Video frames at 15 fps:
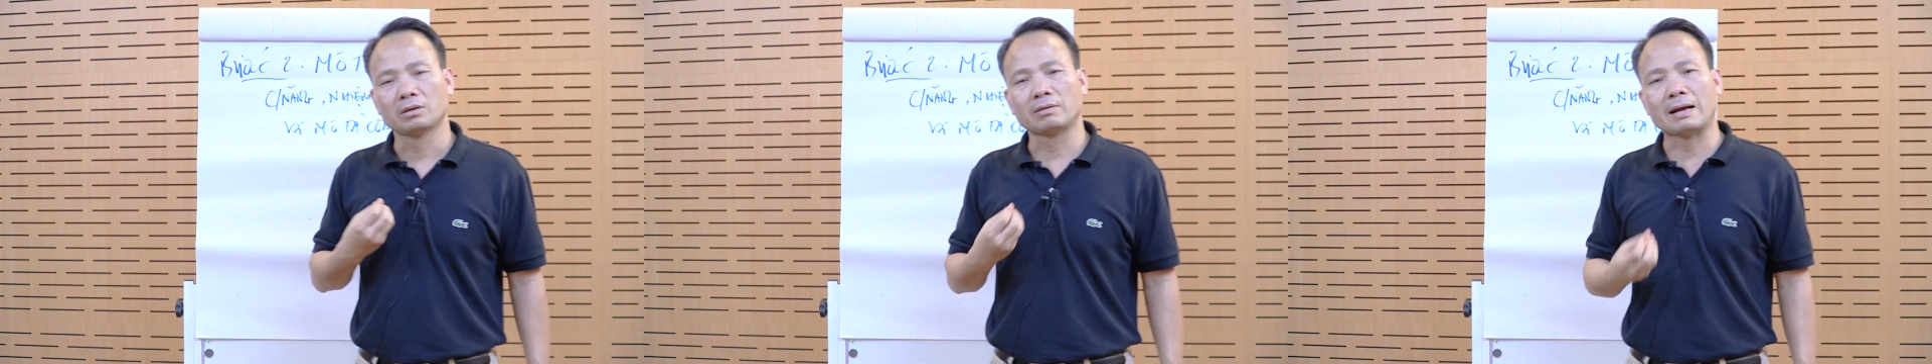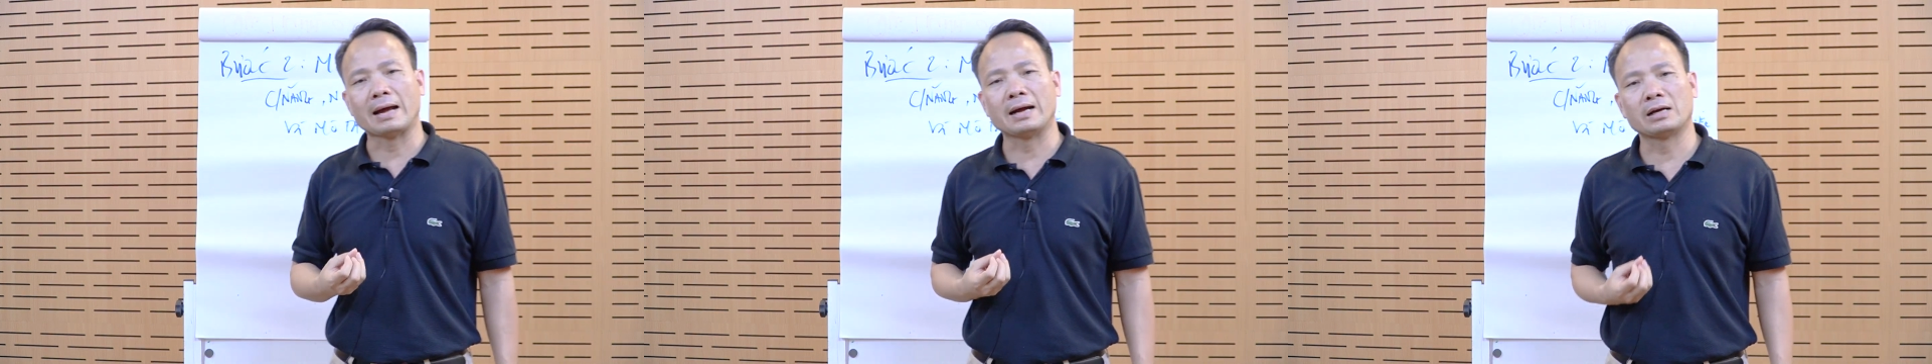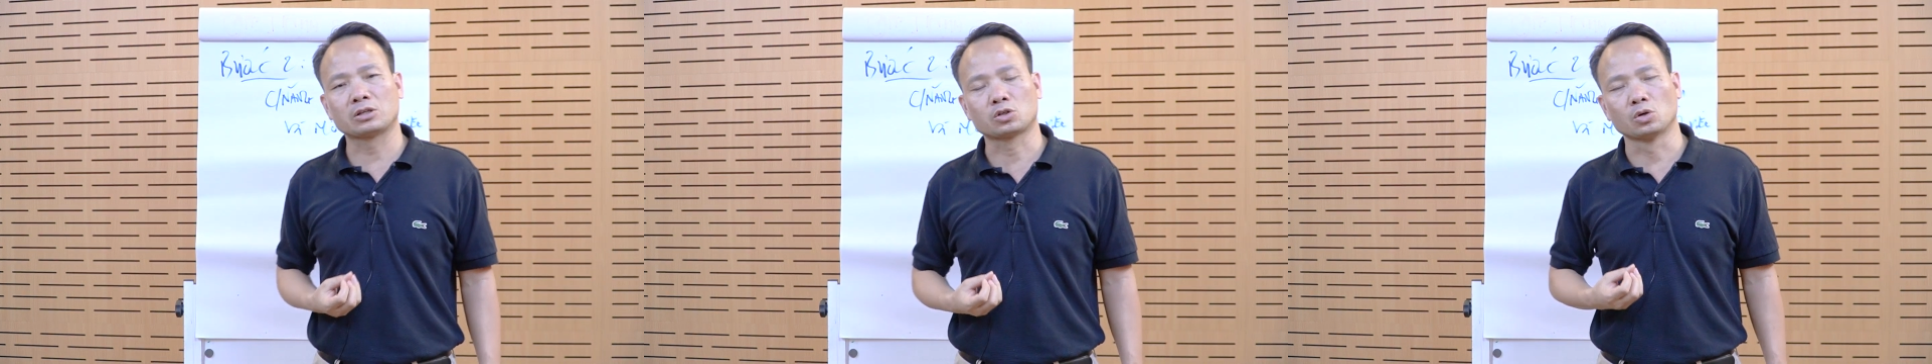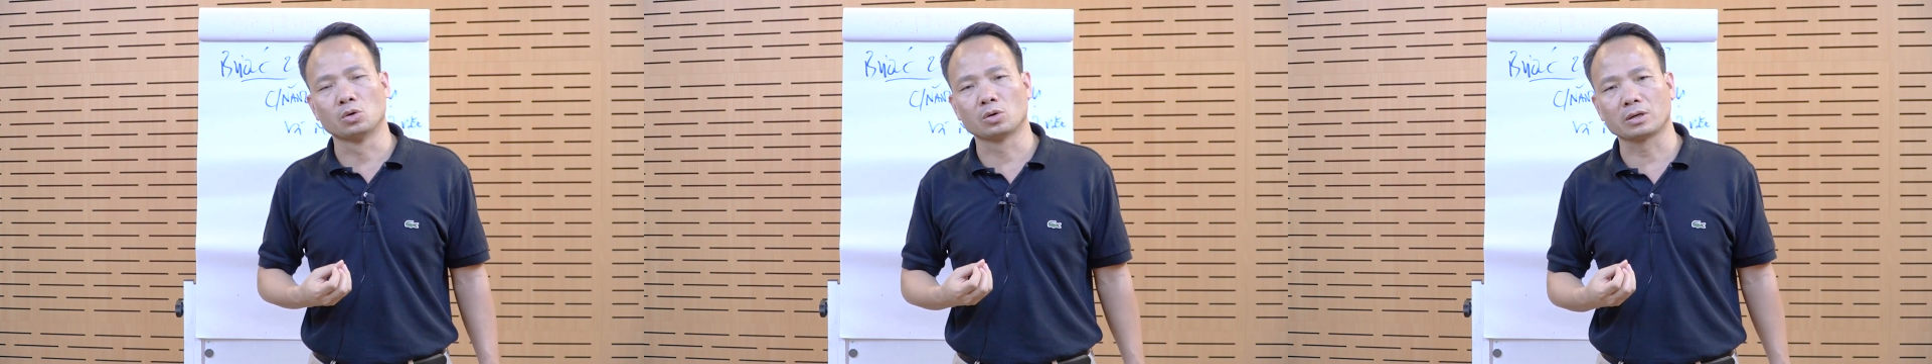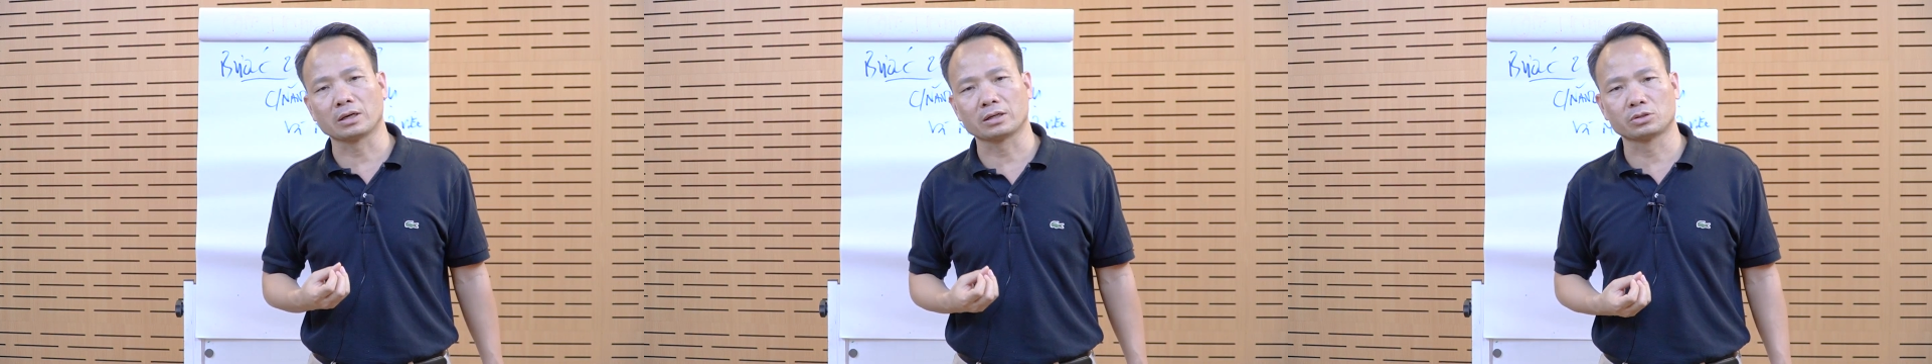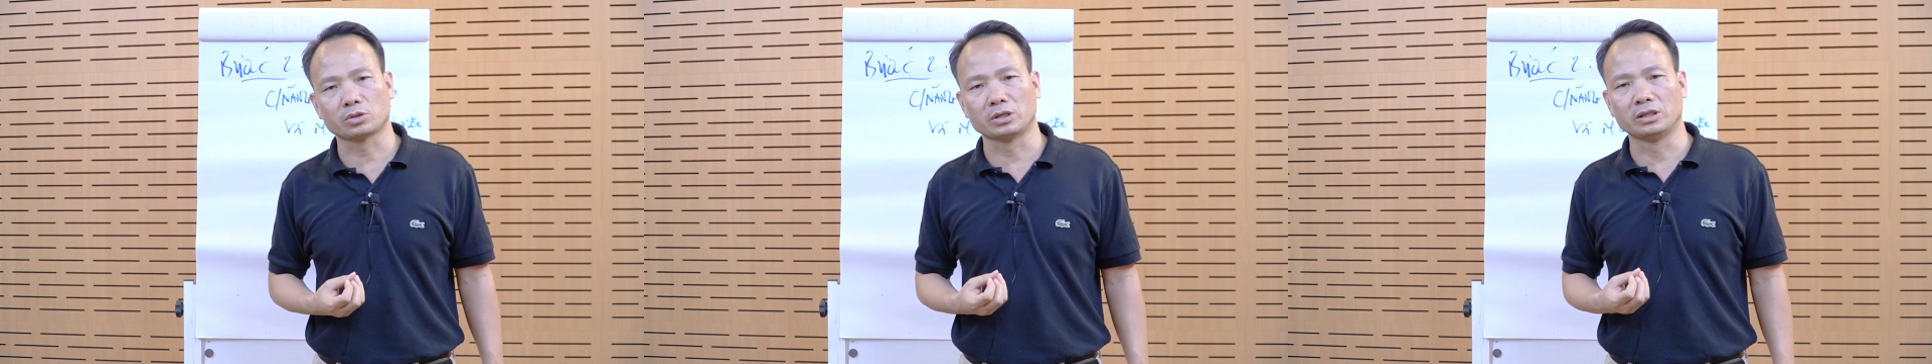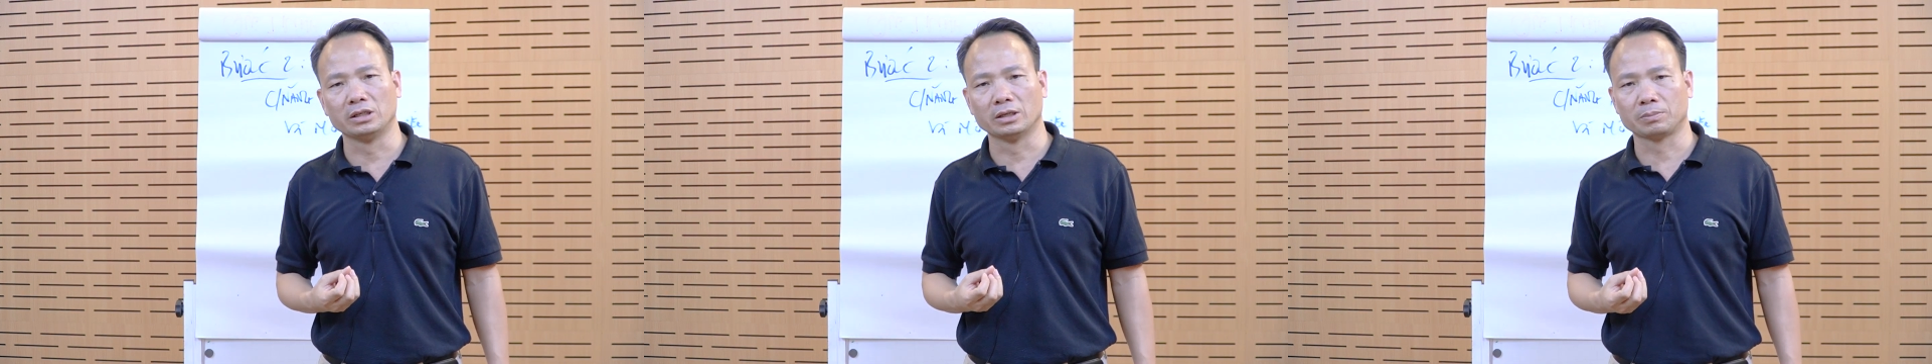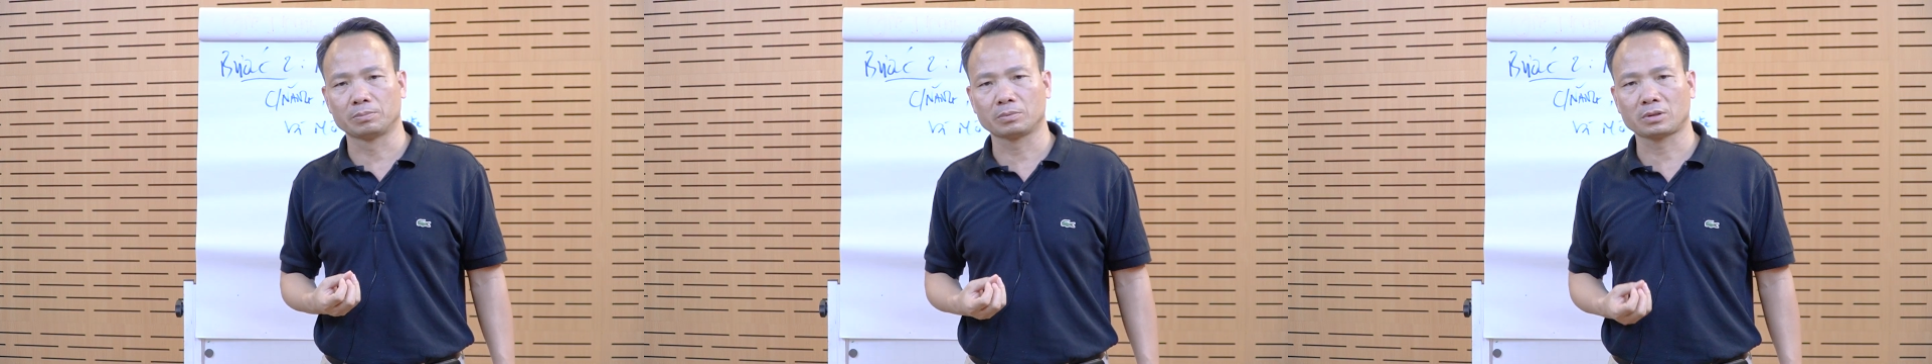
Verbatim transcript: đa số các cái doanh nghiệp